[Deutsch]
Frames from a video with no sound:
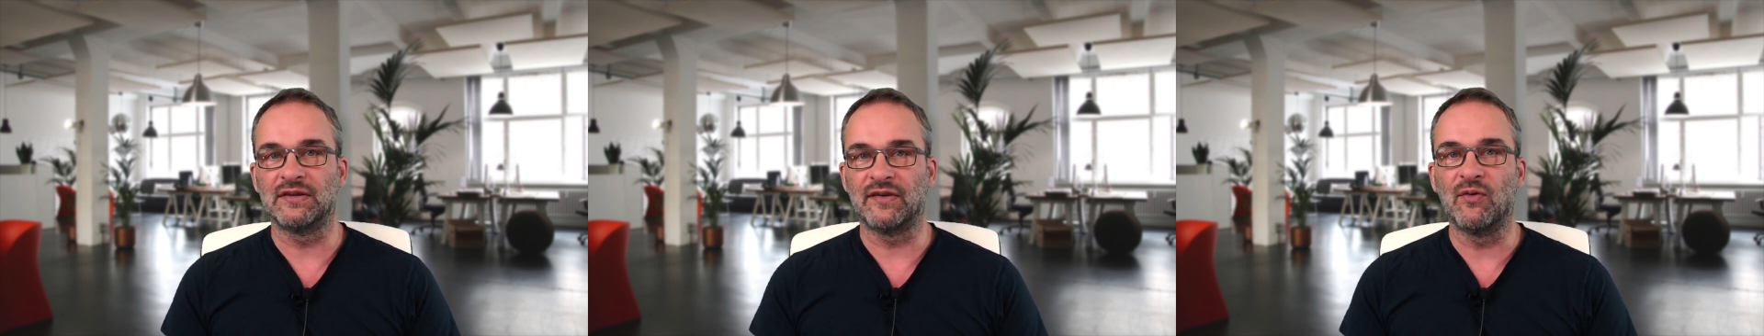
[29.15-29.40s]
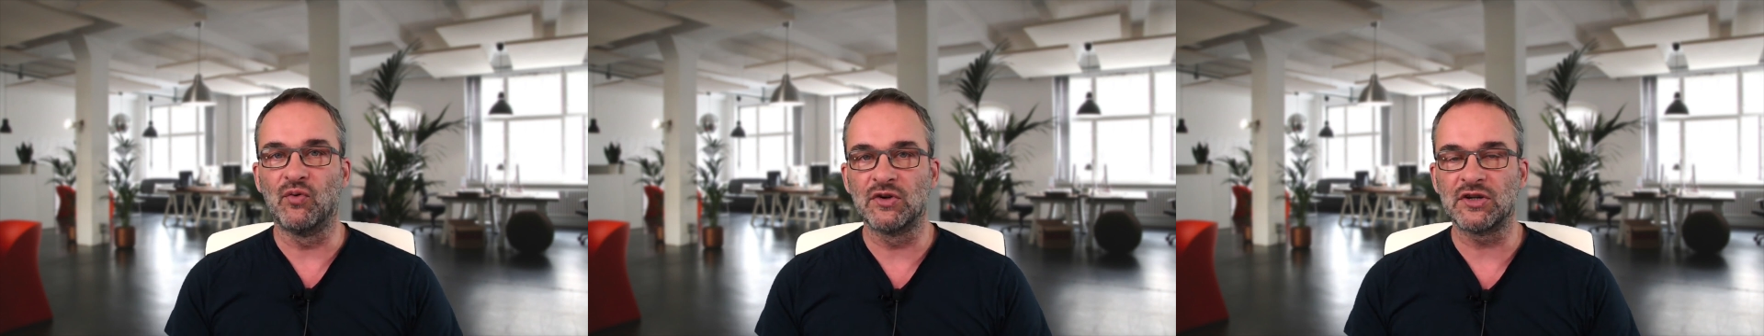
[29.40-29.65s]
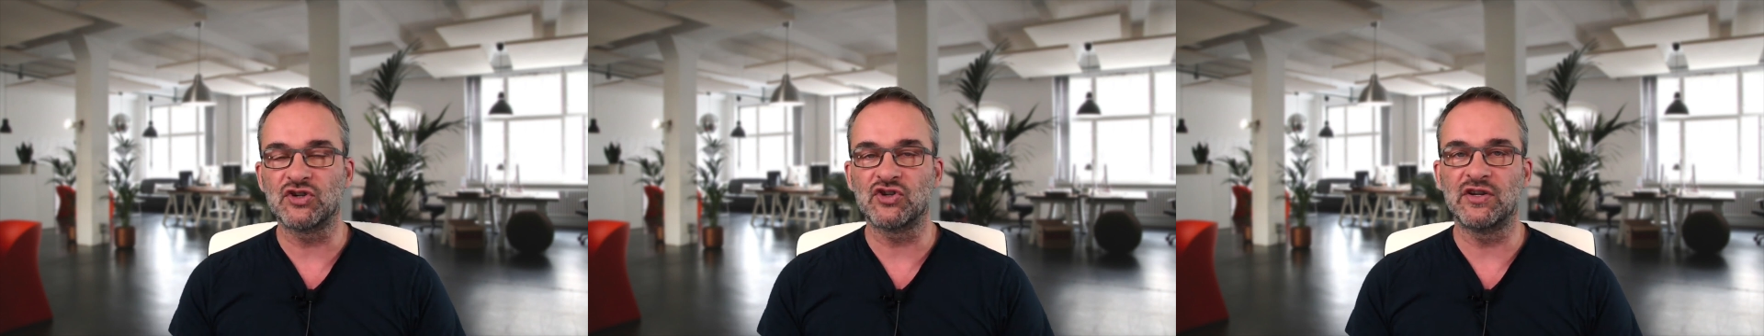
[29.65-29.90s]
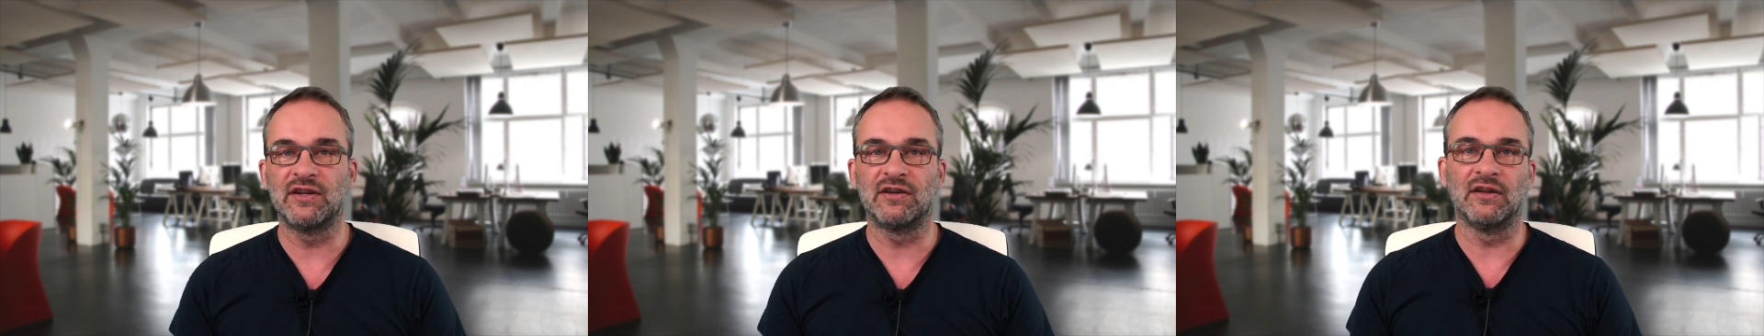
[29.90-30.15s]
sehr
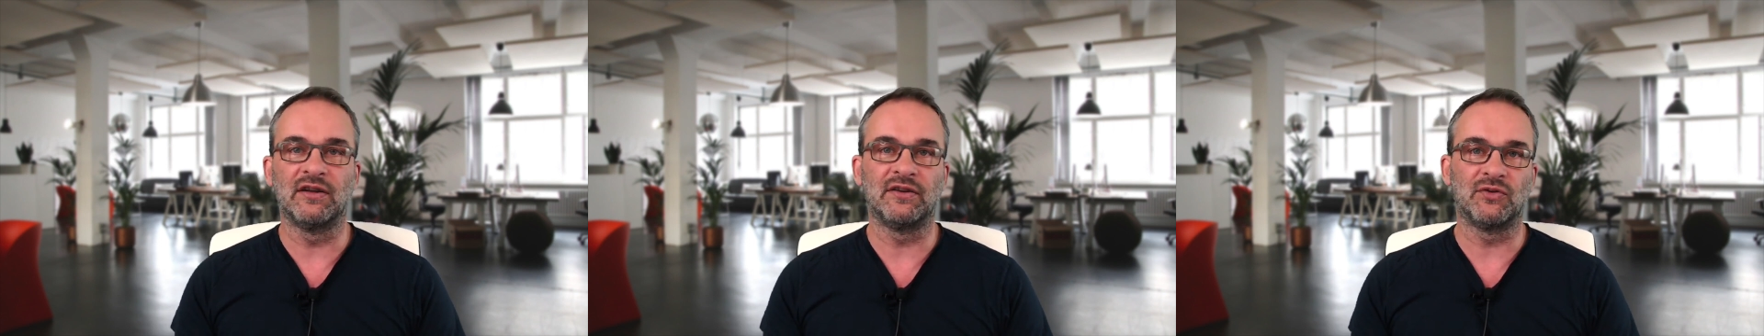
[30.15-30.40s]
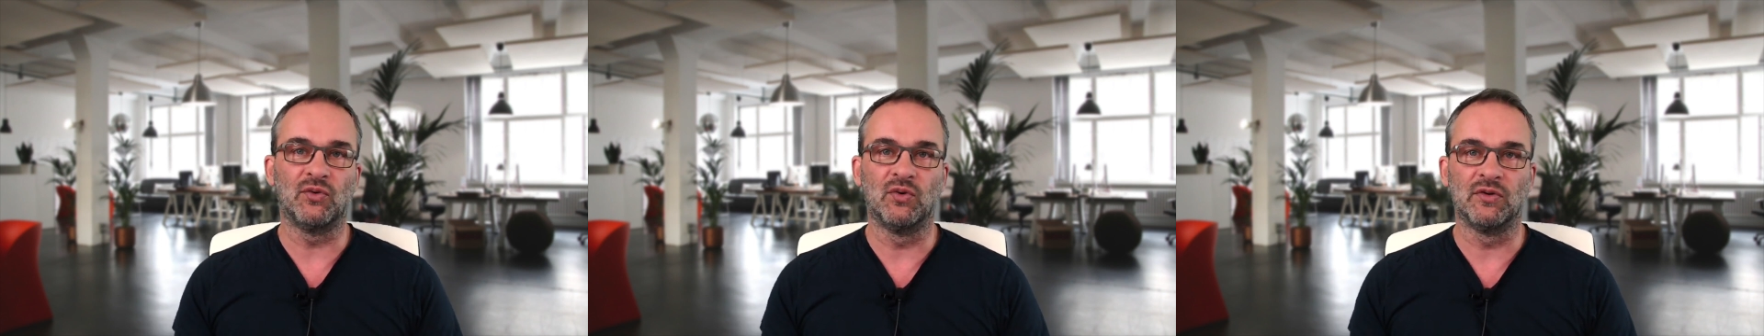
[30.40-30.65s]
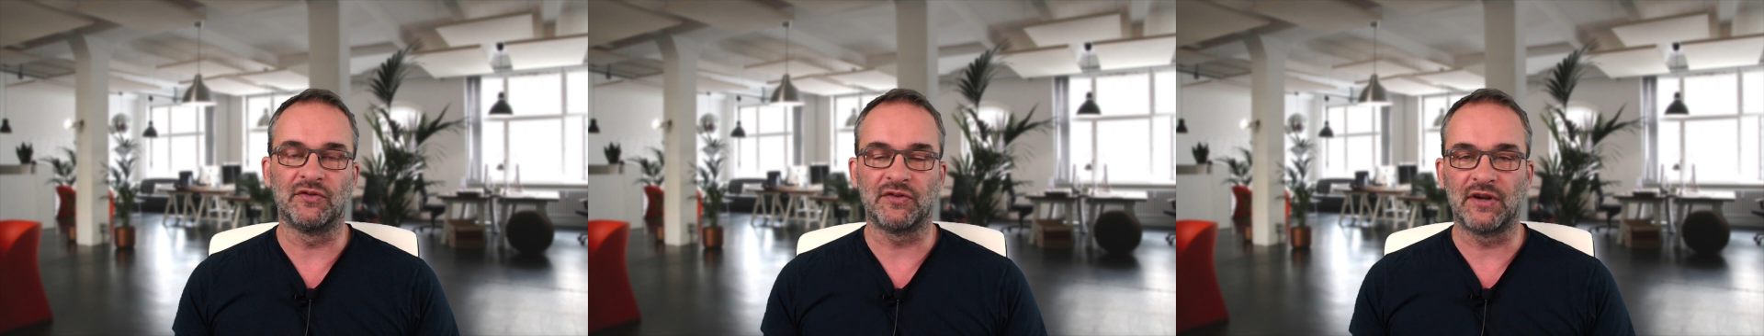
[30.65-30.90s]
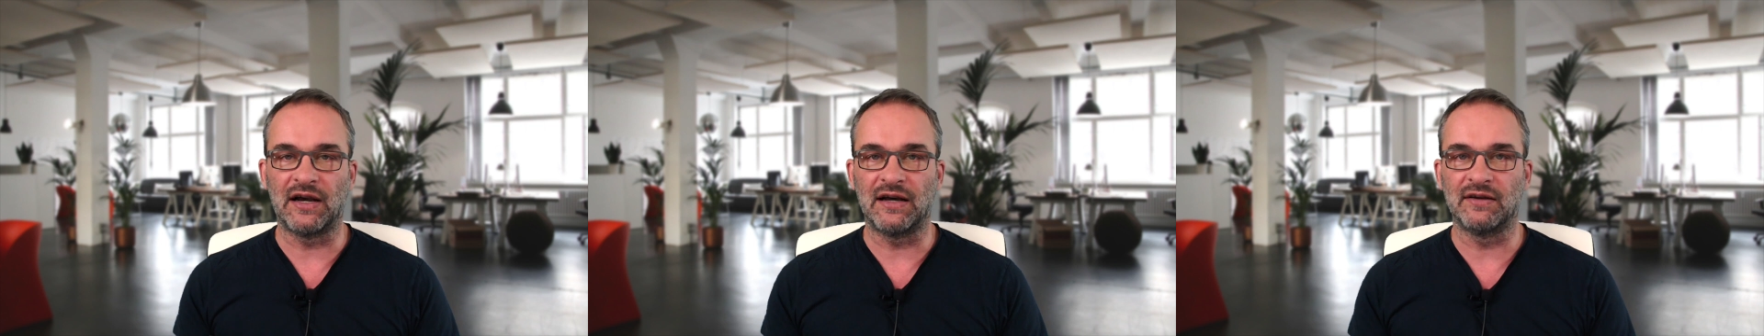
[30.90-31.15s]
unterschiedlich und
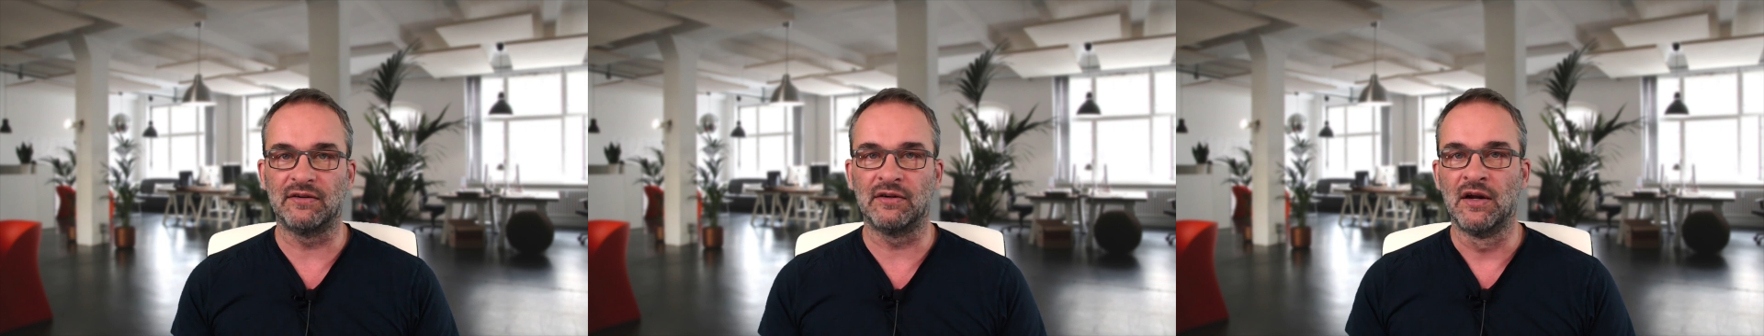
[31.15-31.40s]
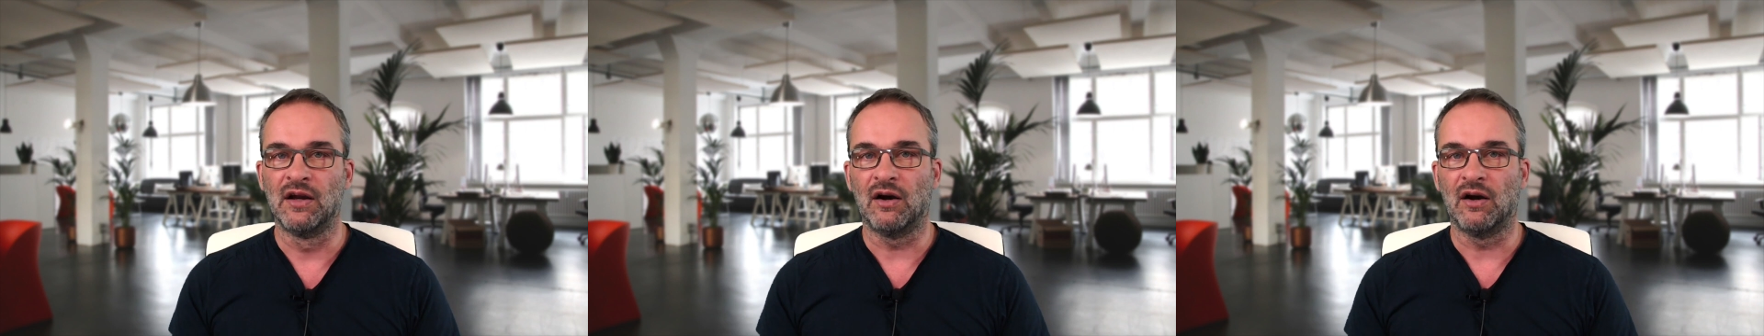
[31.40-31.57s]
gerade